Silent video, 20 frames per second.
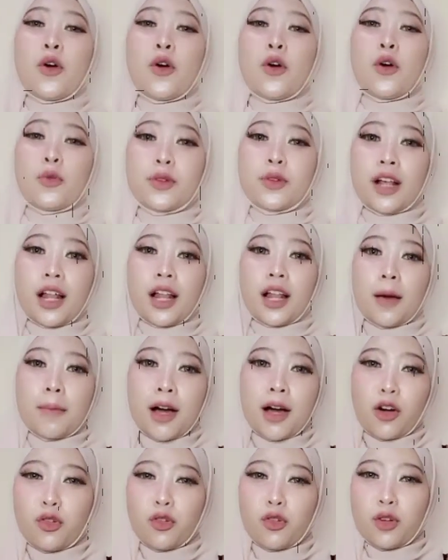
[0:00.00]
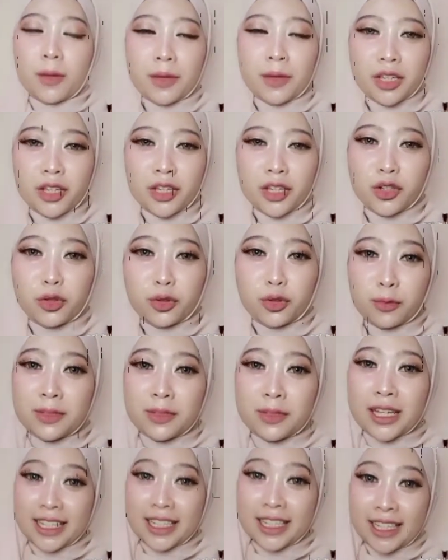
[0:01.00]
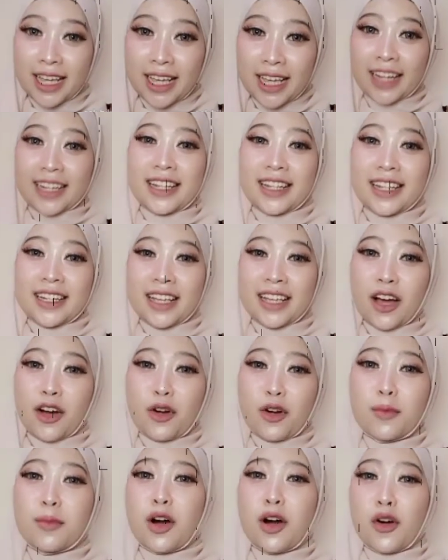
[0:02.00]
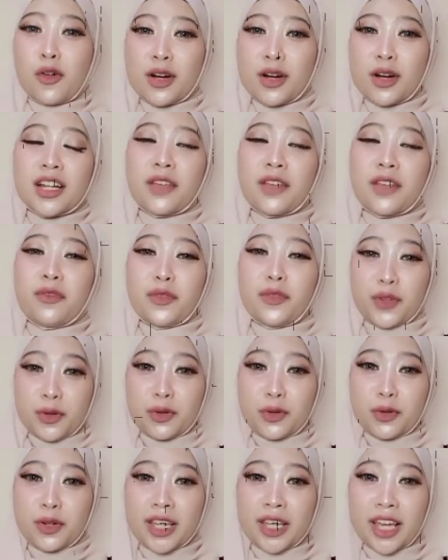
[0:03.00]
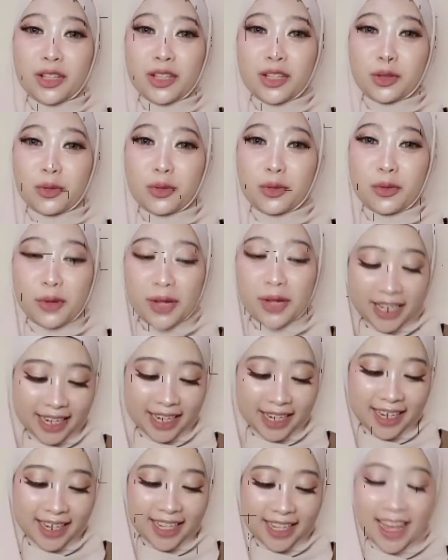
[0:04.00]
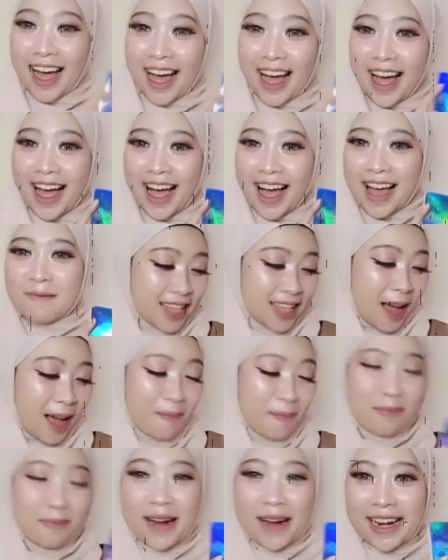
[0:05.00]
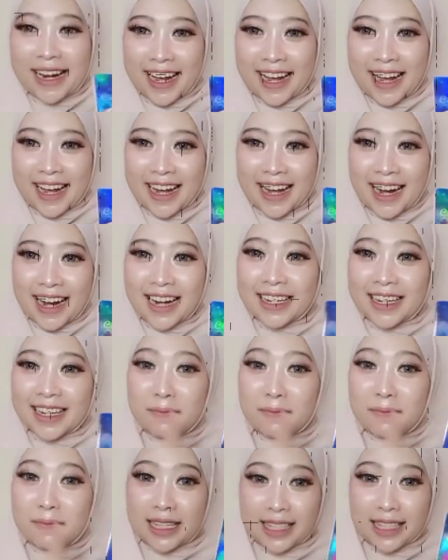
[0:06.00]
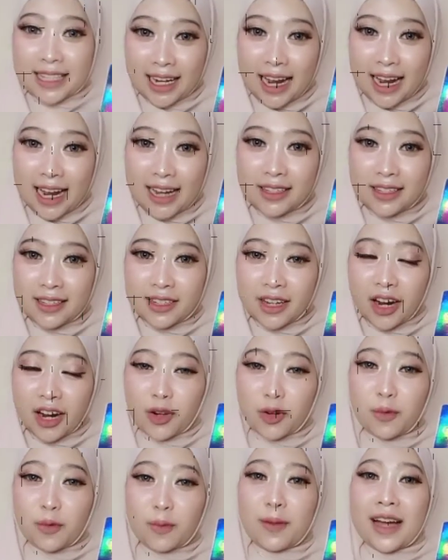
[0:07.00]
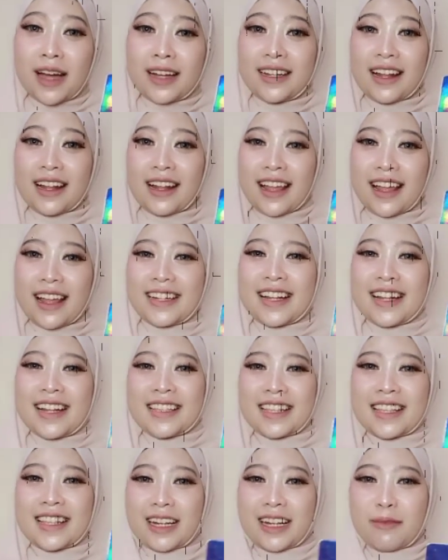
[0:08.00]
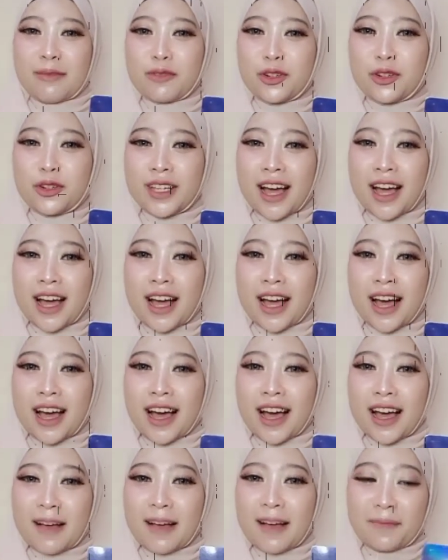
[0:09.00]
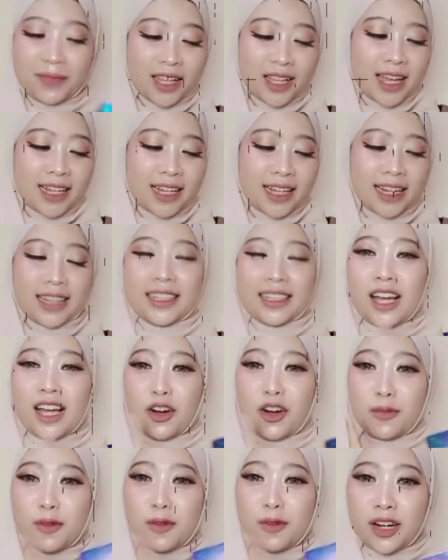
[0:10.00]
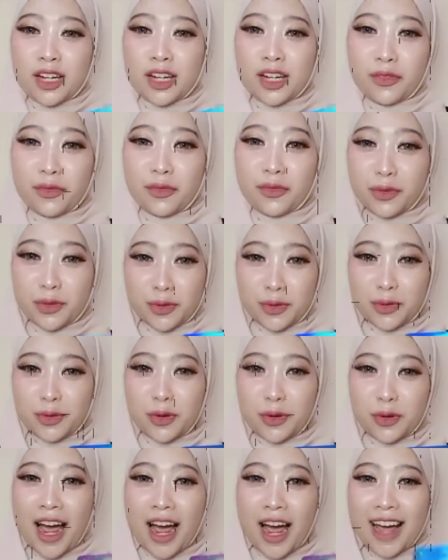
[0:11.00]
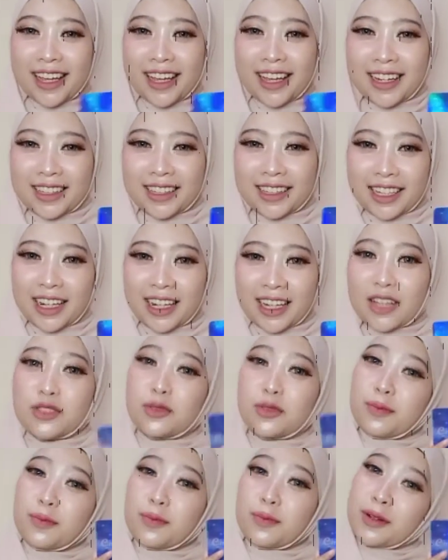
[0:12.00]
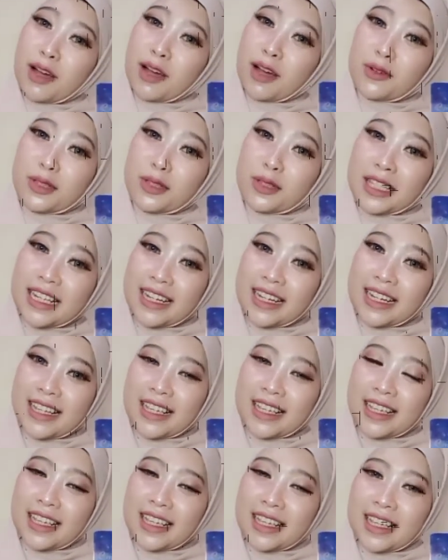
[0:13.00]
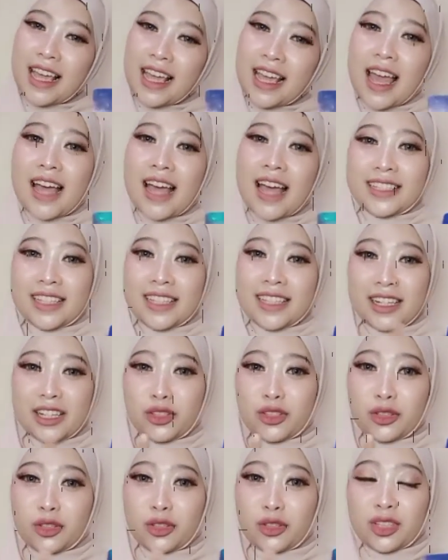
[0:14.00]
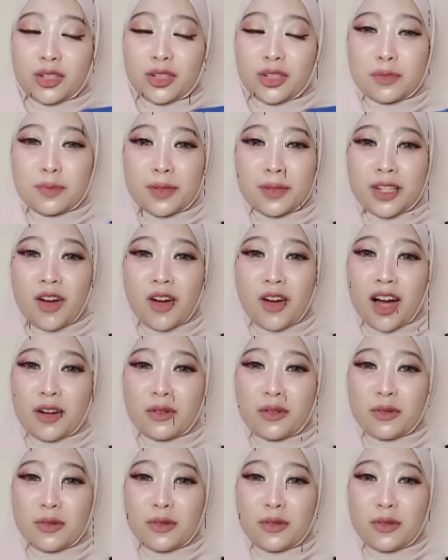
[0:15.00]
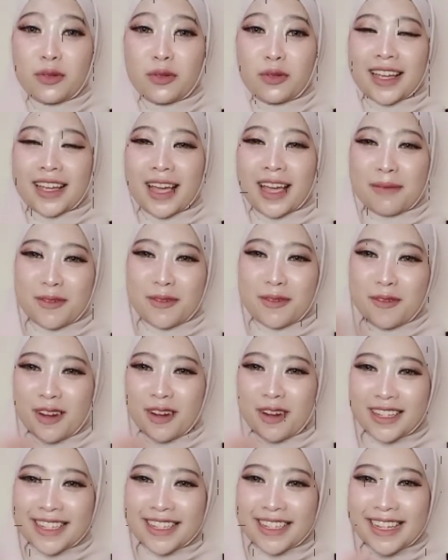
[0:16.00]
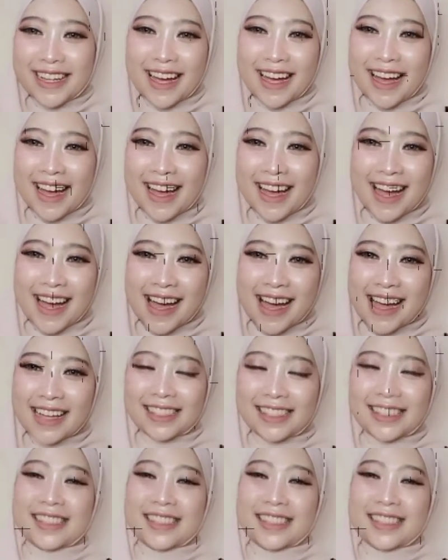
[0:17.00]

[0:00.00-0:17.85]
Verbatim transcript: Udah lama aku nggak bikin Youtube Jadi hari ini aku mau nge-review Yaitu ini dia Apa ya? Kalian penasaran? Jangan lupa di like dan subscribe dulu ya Nanti aku mau nge-review high glitter yang super bagus ini Jadi tonton terus video aku Jangan Happy watching guys